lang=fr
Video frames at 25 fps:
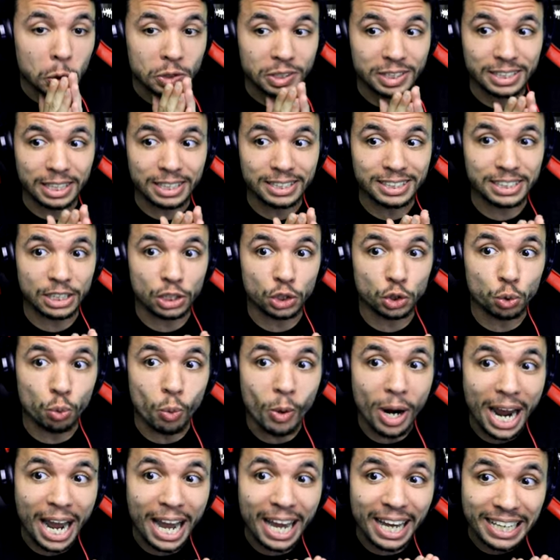Oh, ça s'est
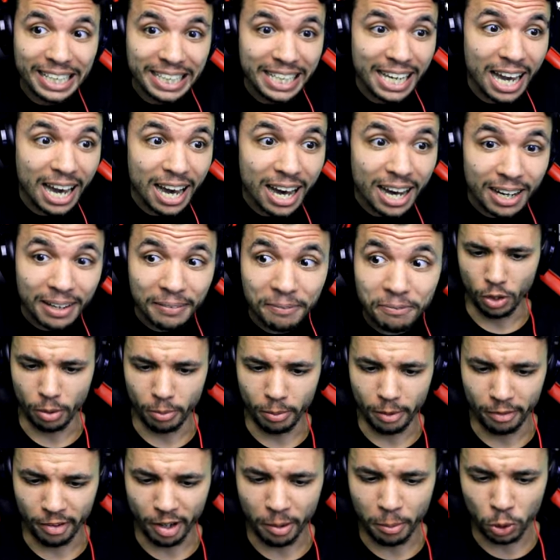joué à rien. Non
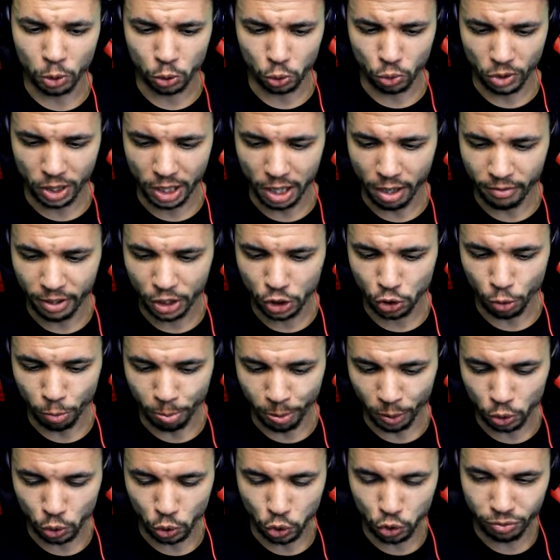mais vraiment ce clavier je
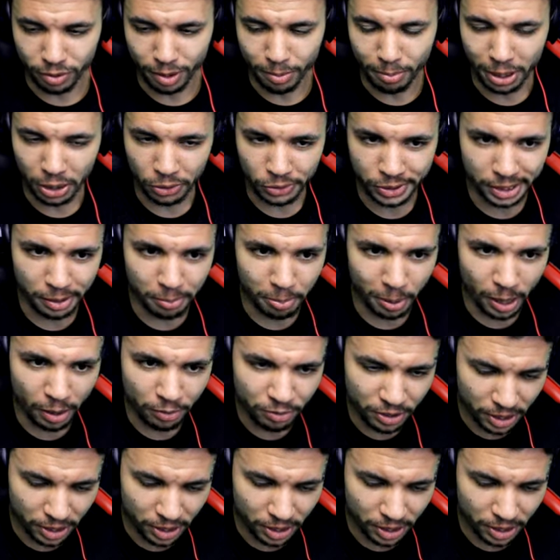pense que je vais le balancer par la